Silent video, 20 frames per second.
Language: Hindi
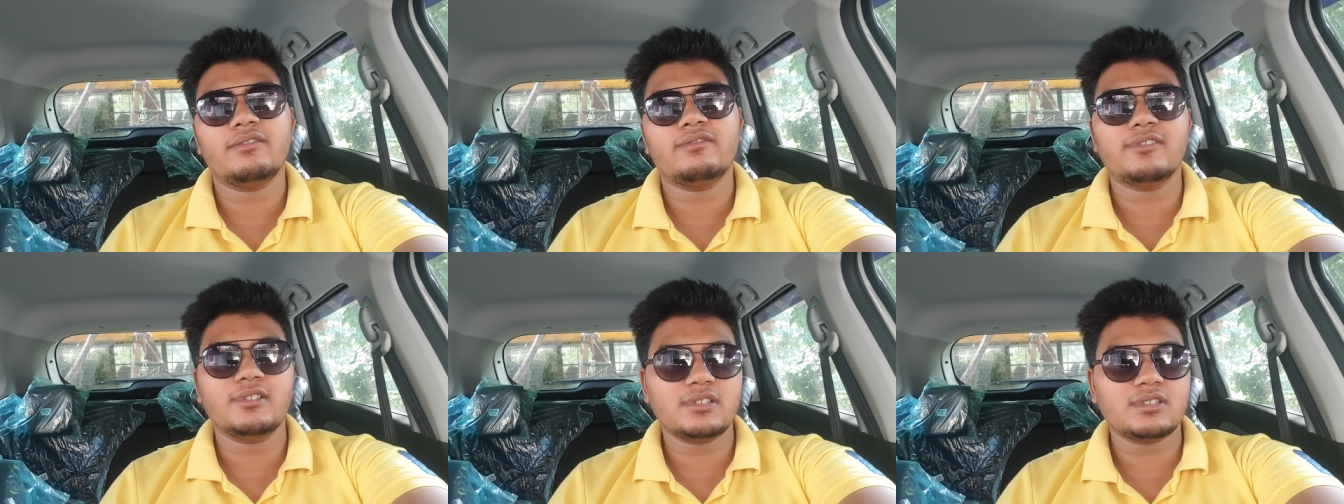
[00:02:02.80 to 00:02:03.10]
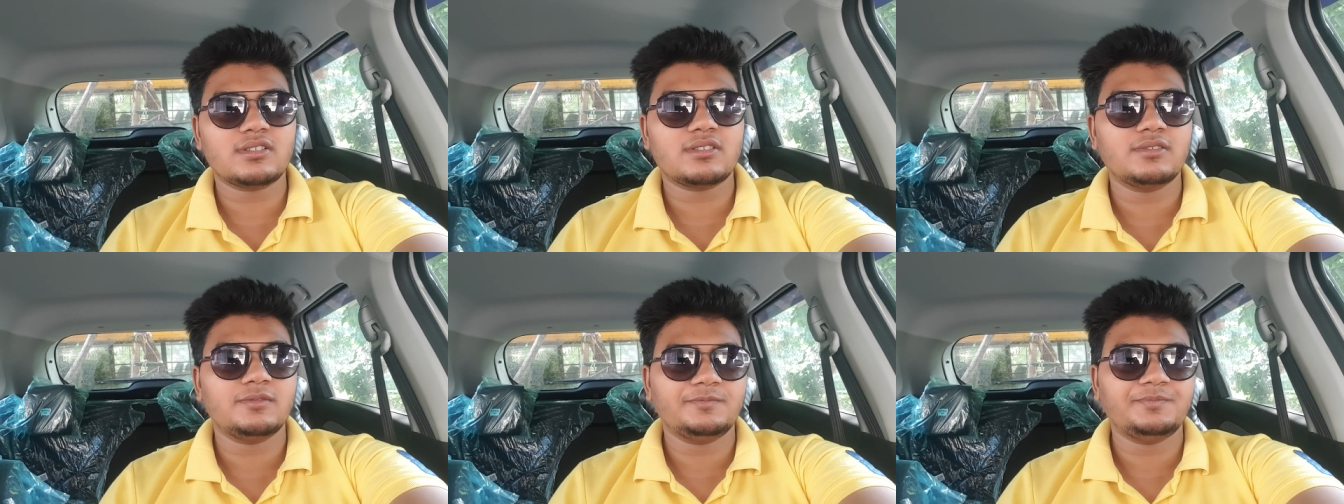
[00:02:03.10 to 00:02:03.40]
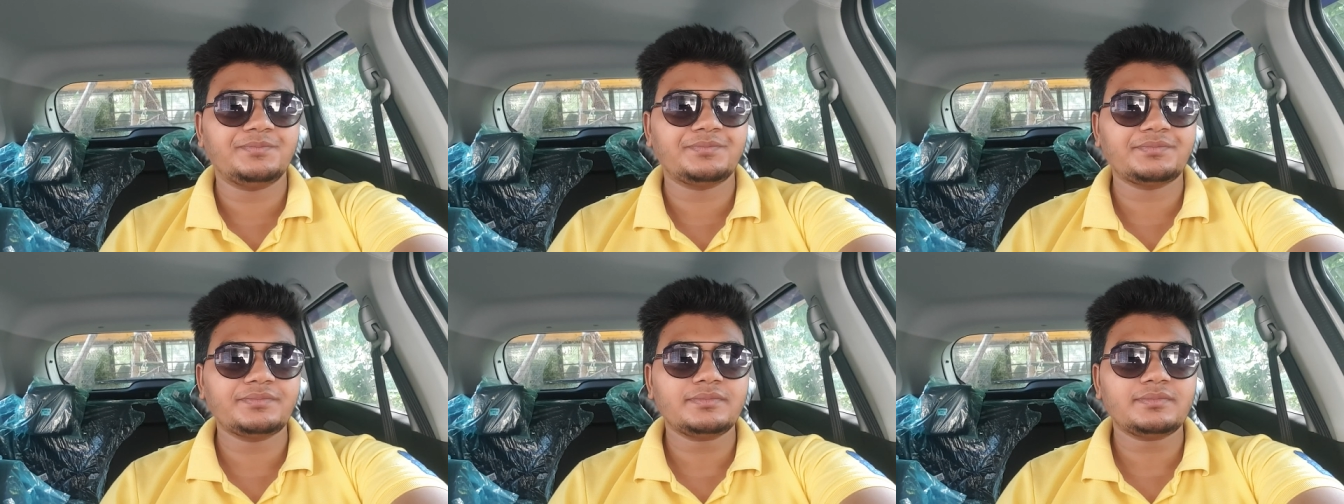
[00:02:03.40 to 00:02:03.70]
फर्स्ट
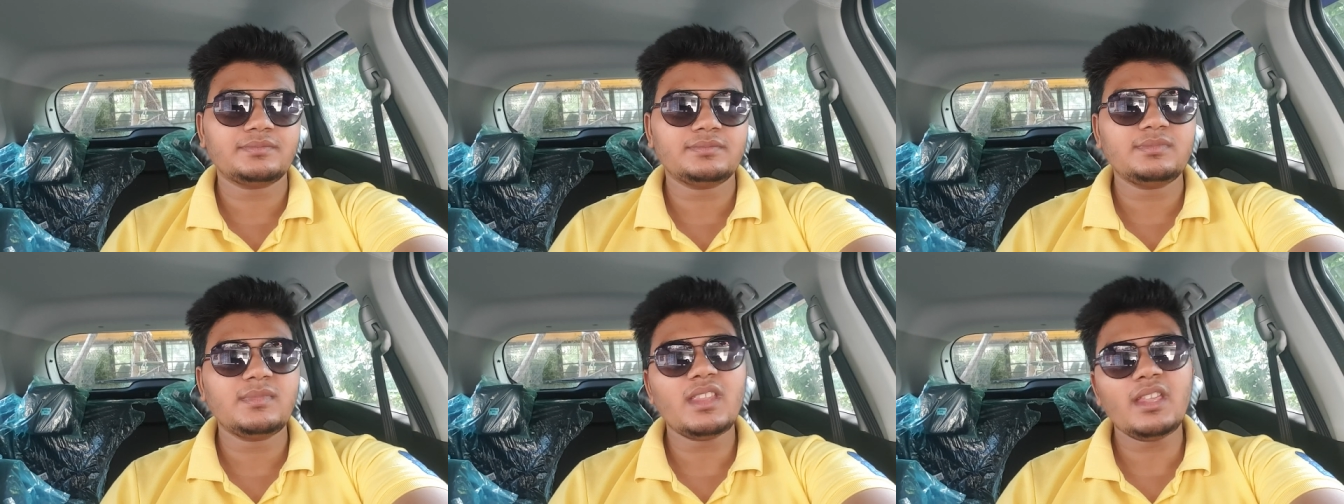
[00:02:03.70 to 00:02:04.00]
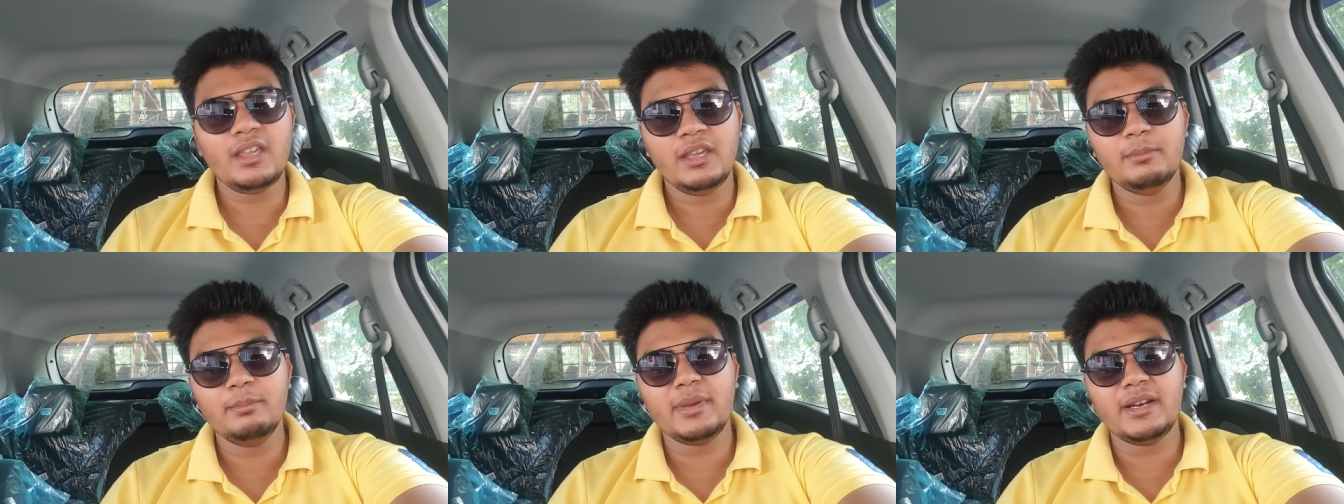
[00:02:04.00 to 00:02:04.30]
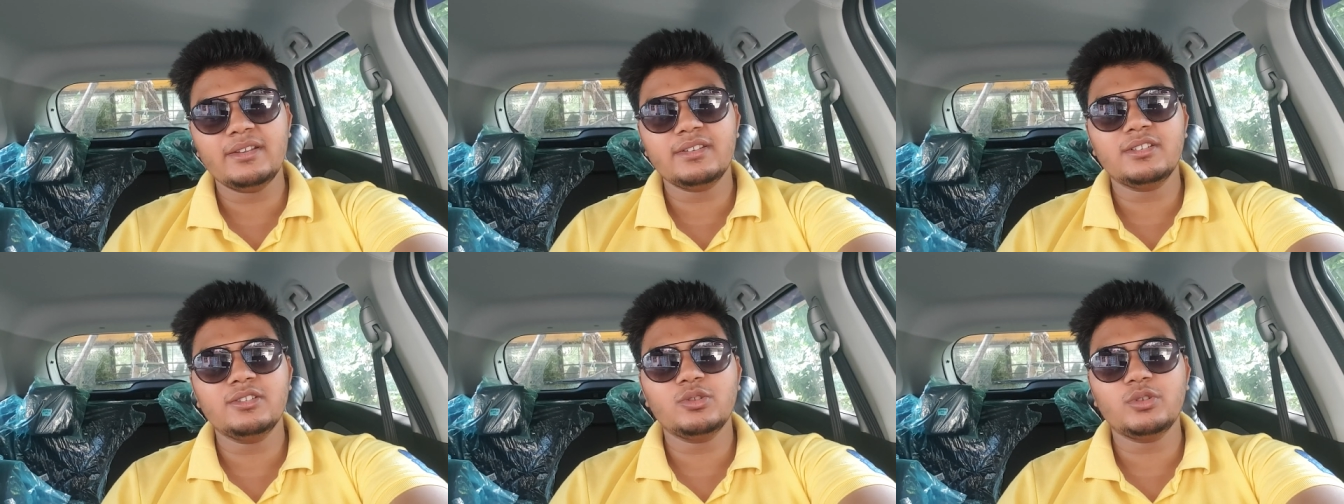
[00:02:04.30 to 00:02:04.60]

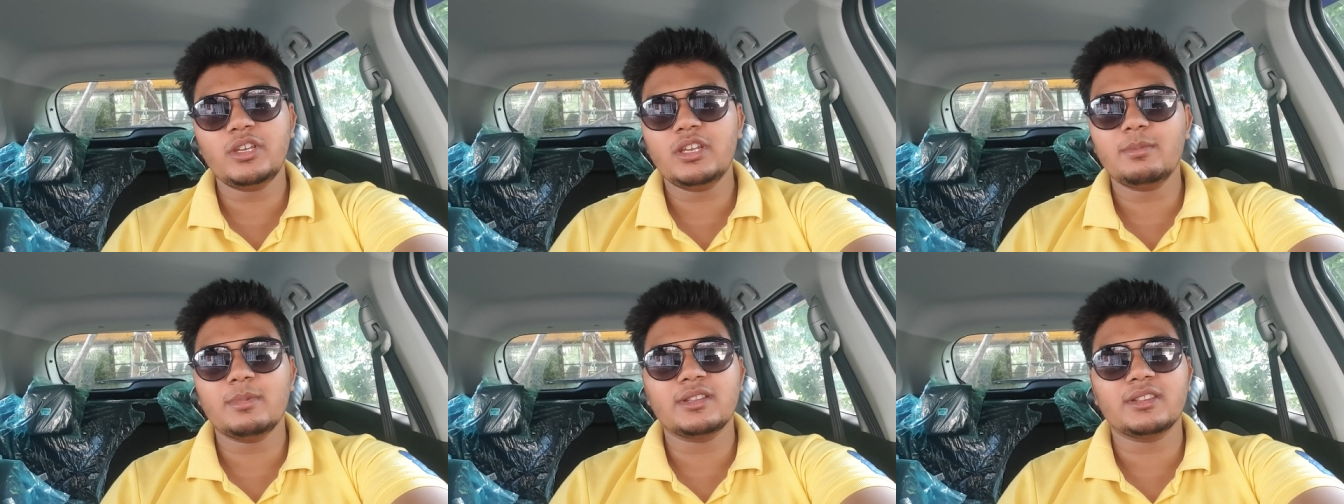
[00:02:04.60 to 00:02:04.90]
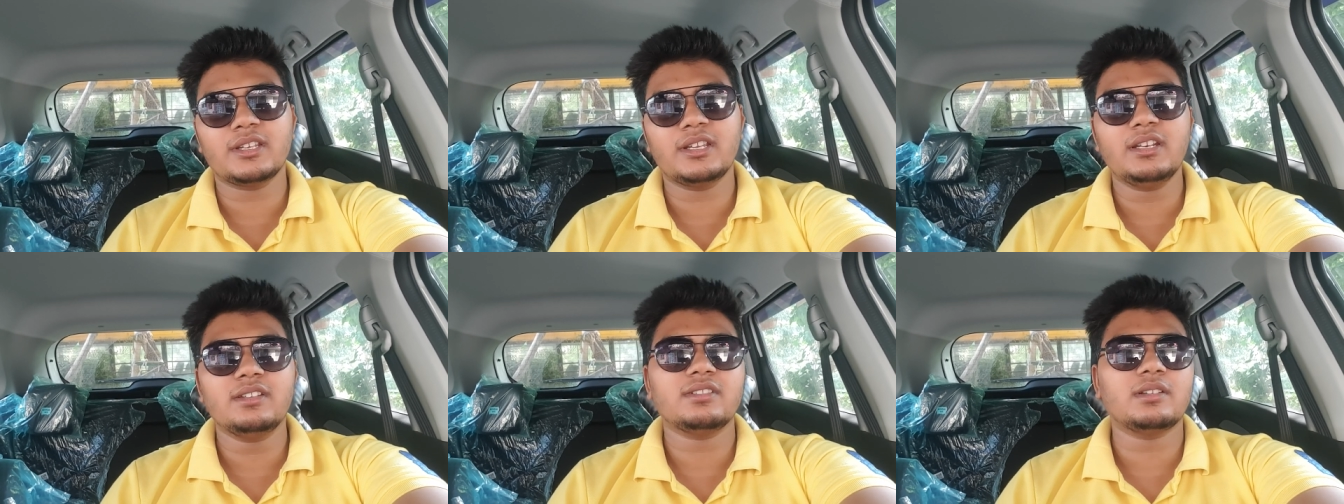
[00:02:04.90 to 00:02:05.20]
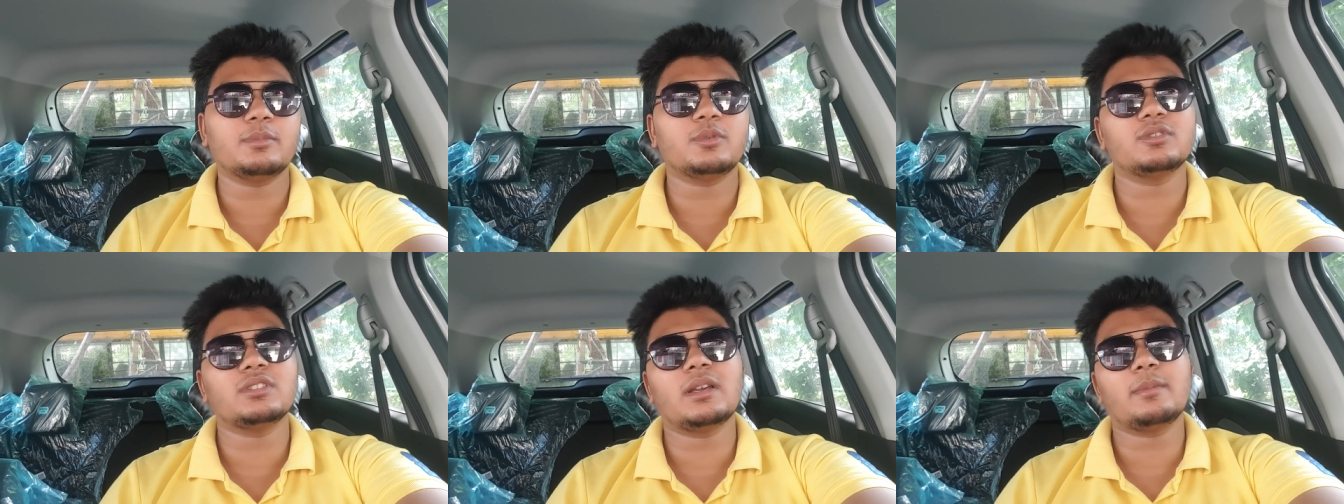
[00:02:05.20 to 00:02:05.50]
इंप्रेशन तो यही बनता है ना
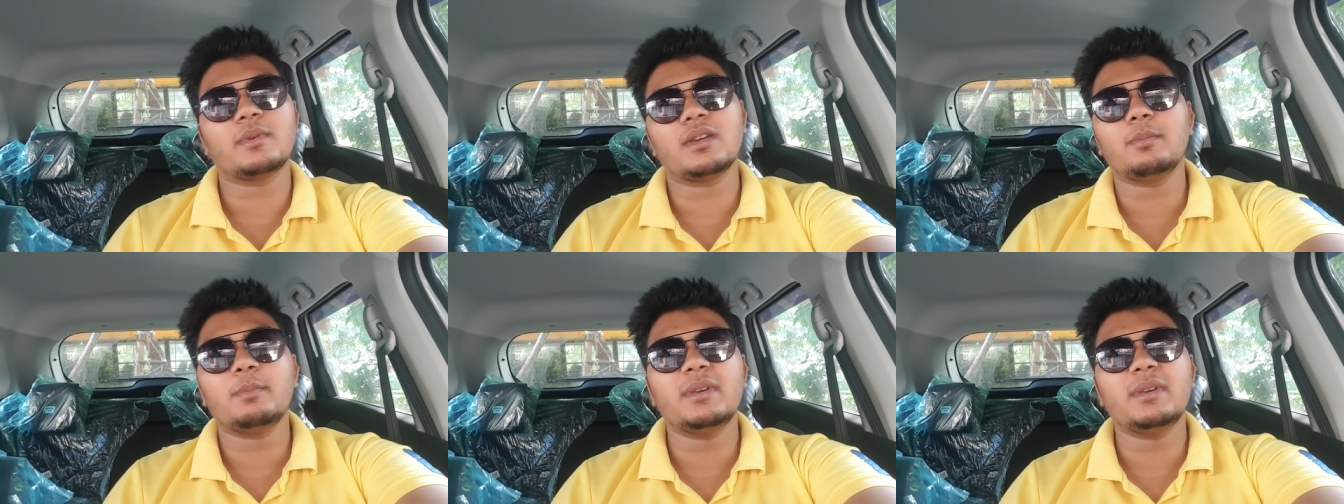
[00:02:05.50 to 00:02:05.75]
सपोज़ आपके